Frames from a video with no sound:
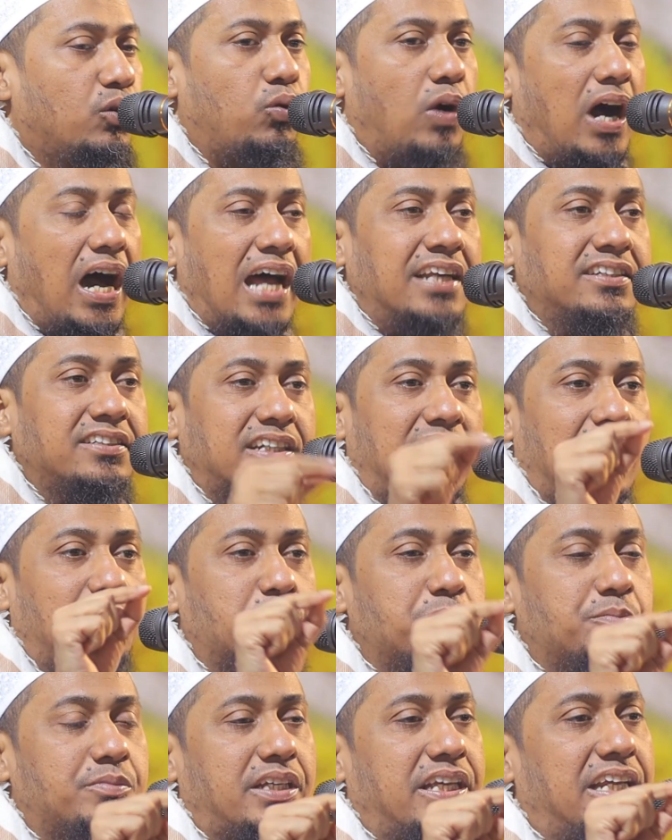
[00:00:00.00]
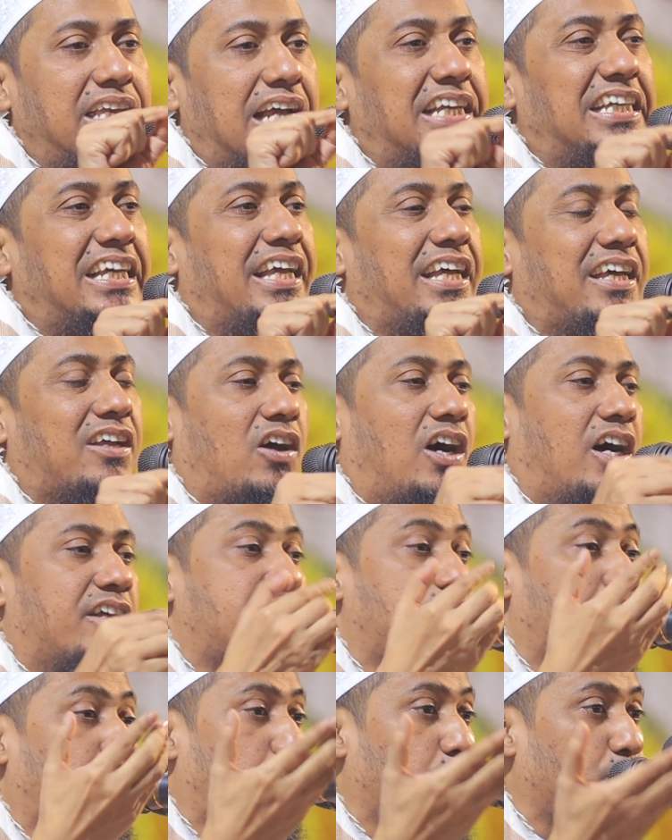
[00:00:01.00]
ও আন্নাহুম ইলাইহি
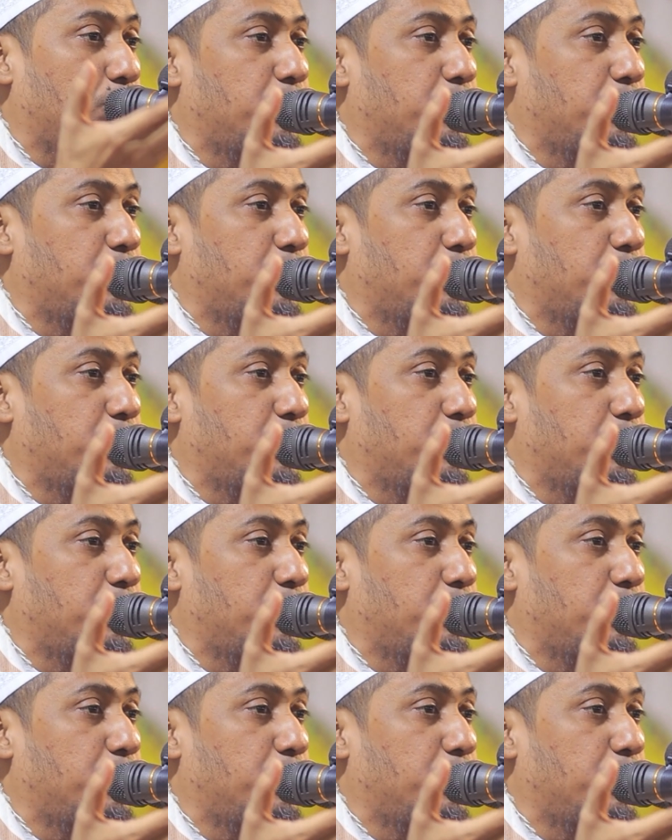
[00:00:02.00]
রাজি